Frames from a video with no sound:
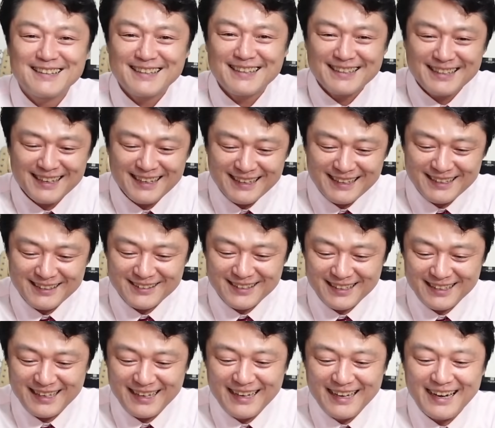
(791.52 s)
方改革
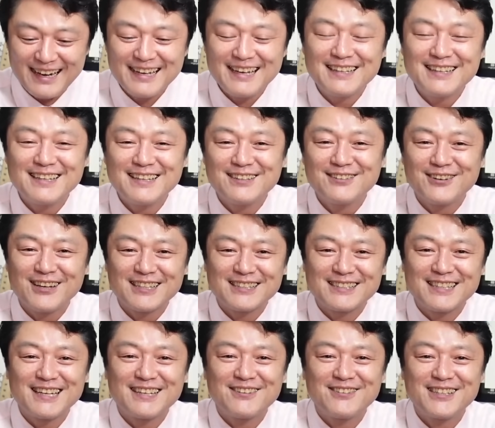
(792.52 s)
でね早出とか
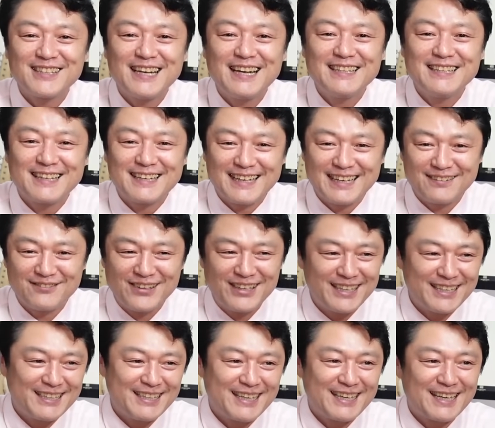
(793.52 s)
残業控えなければい
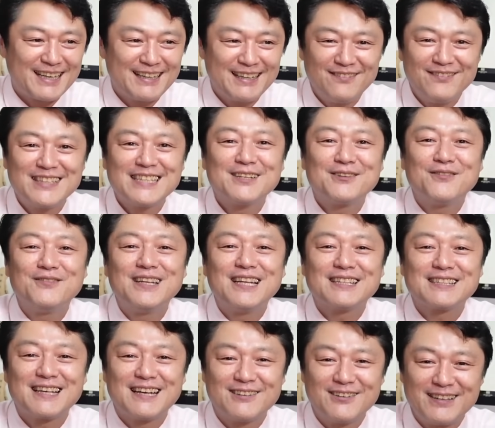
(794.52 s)
けないからねちゃんと
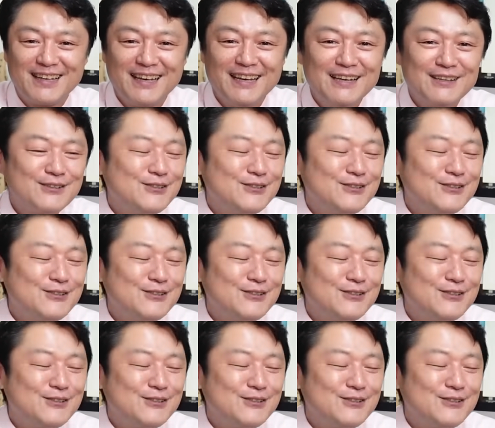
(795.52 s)
皆さんあのね